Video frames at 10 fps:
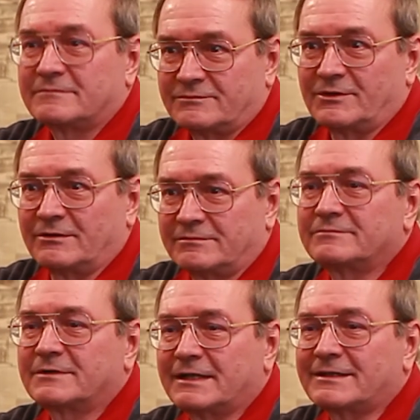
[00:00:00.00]
no,
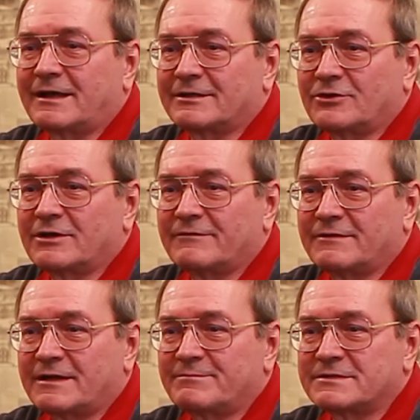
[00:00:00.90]

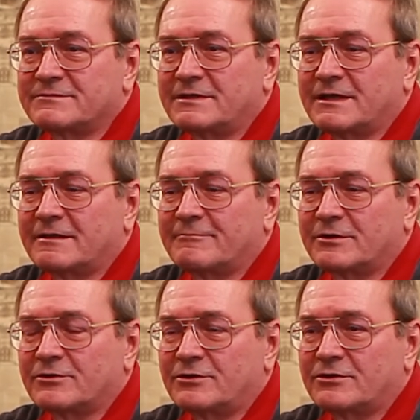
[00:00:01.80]
kartografia Rapperswiliana
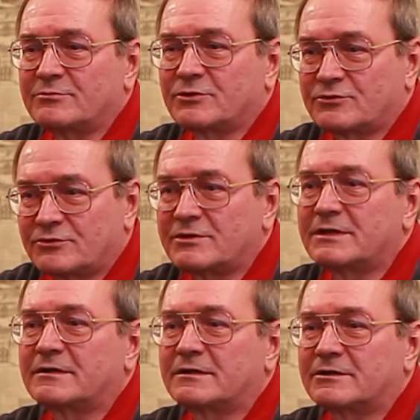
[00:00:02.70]
Palonorum, który
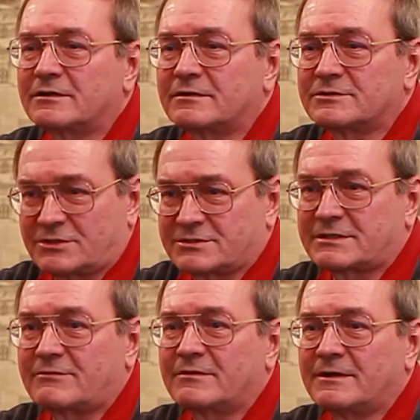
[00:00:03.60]

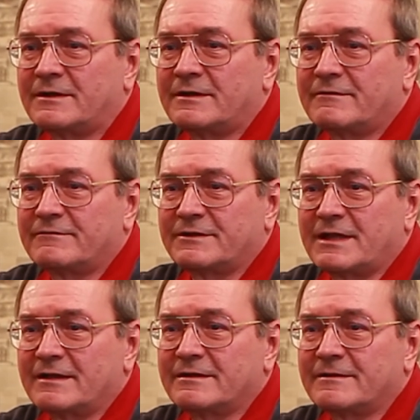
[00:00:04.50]
został
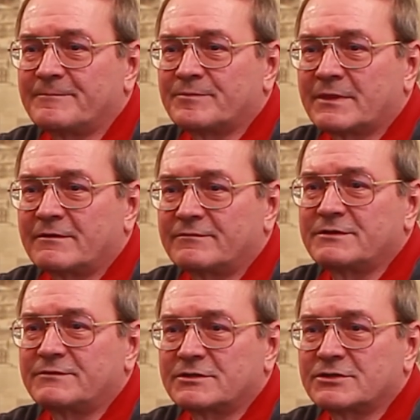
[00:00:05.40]
wydany w
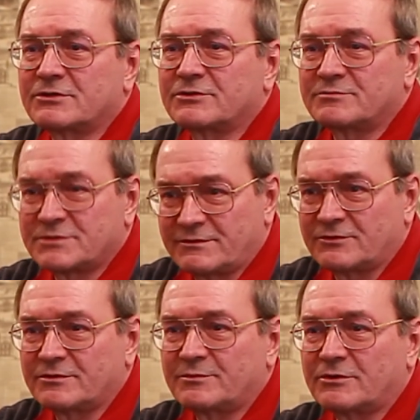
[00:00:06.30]

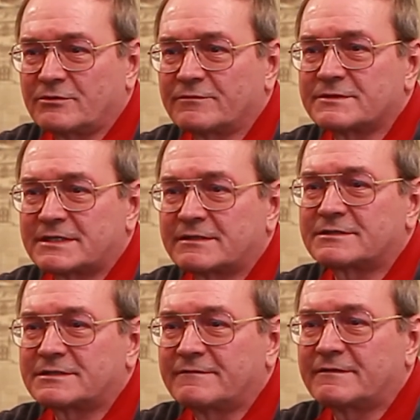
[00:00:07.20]
1999 roku w
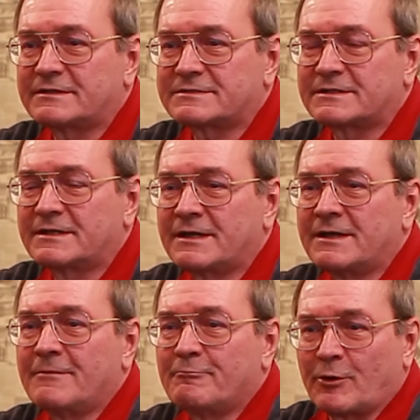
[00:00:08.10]
ostatecznej wersji,
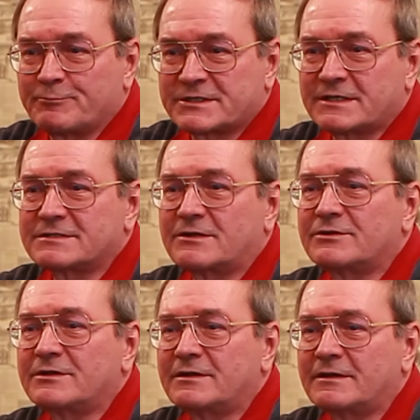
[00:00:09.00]

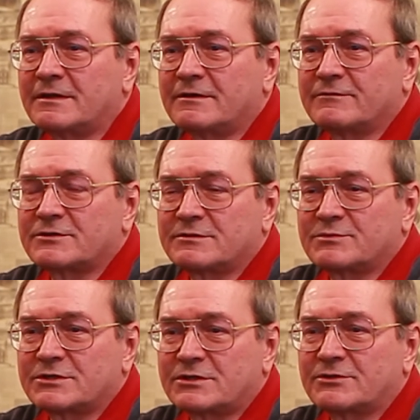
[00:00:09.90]
poprzedzony w
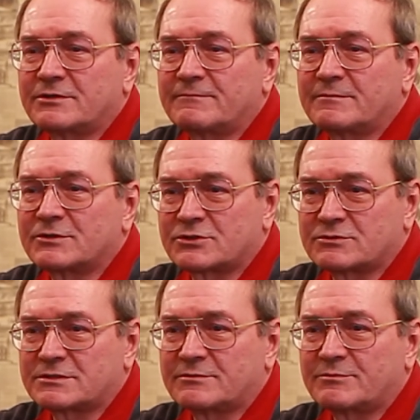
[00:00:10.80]

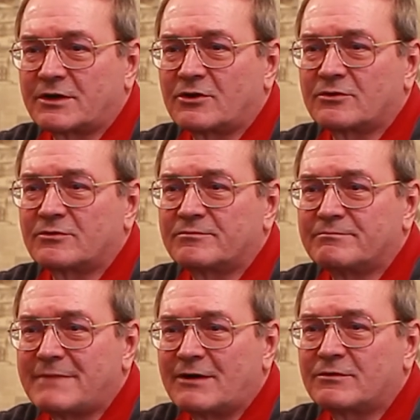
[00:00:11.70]
1986 roku
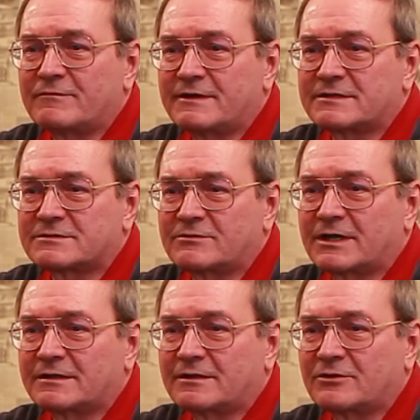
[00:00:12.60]
małą wersją
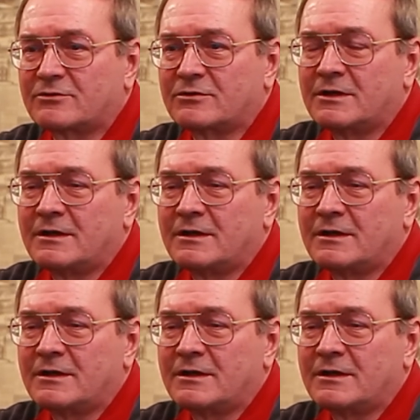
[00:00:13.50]
katalogu